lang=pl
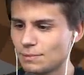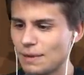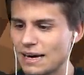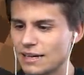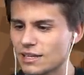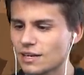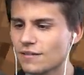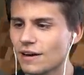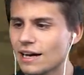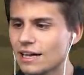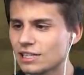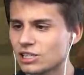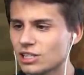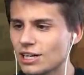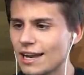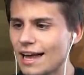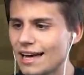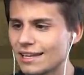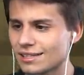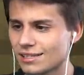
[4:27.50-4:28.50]
Zmordowałaś
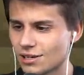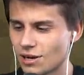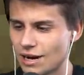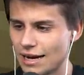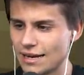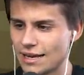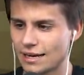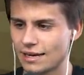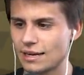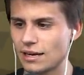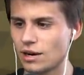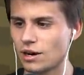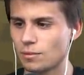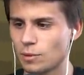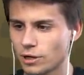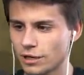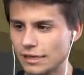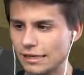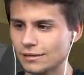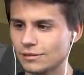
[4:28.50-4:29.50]
żelazo, a nie kilo,
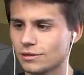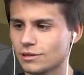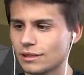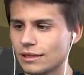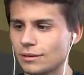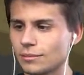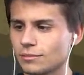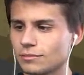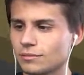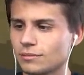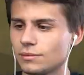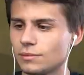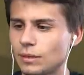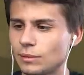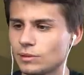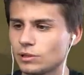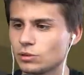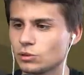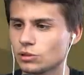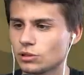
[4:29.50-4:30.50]
bo kilo to tam
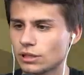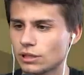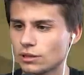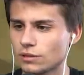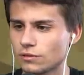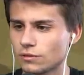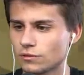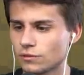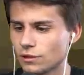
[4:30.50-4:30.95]
mamy dużo kilofów.